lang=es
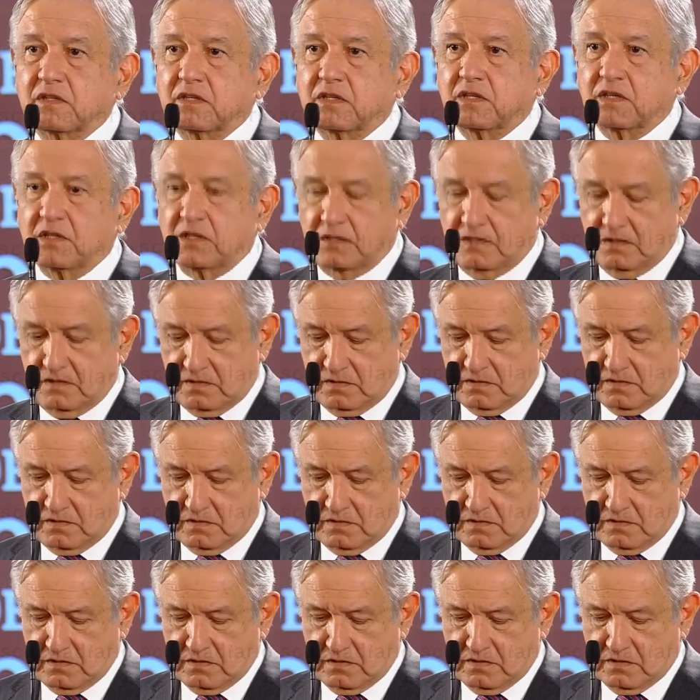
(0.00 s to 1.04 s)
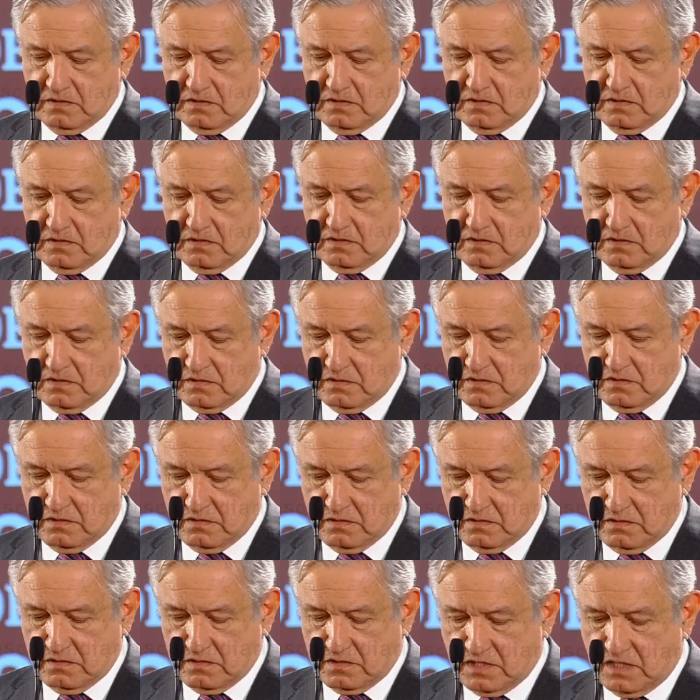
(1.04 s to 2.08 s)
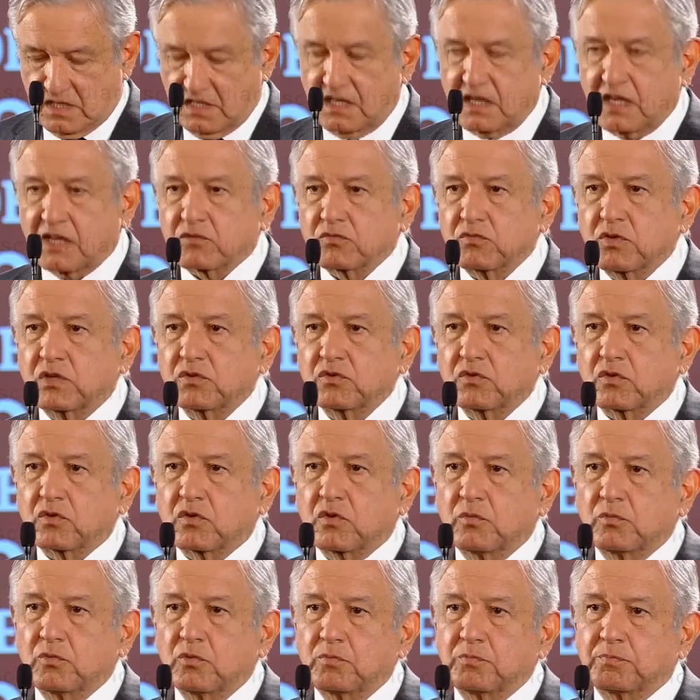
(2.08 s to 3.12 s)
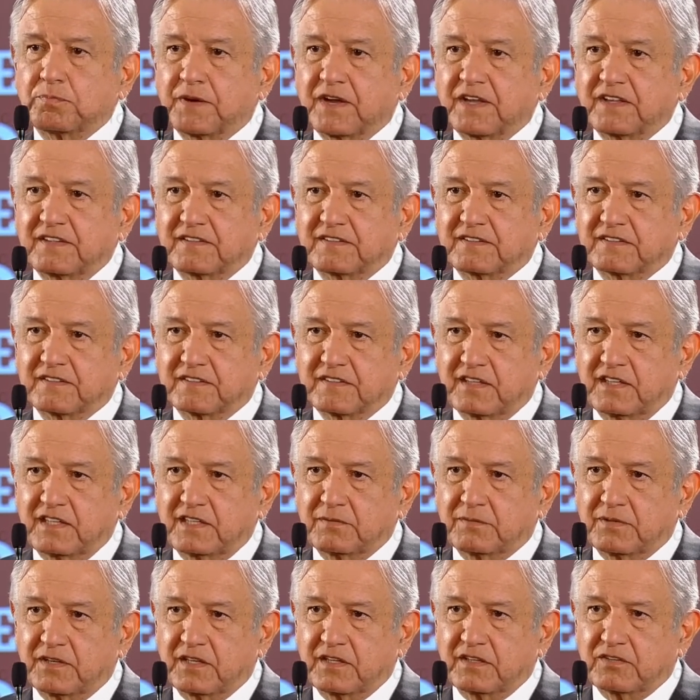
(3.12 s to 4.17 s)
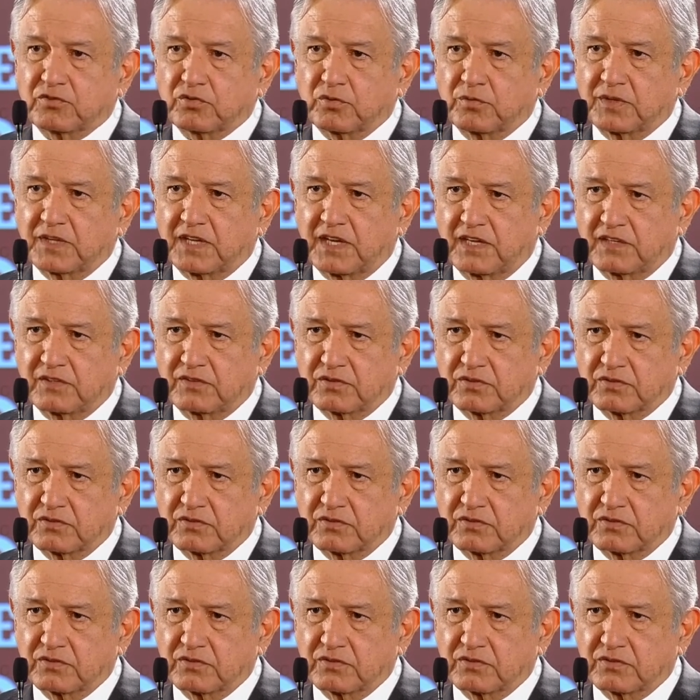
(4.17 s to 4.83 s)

Eh, seguir actuando como un país libre y soberano.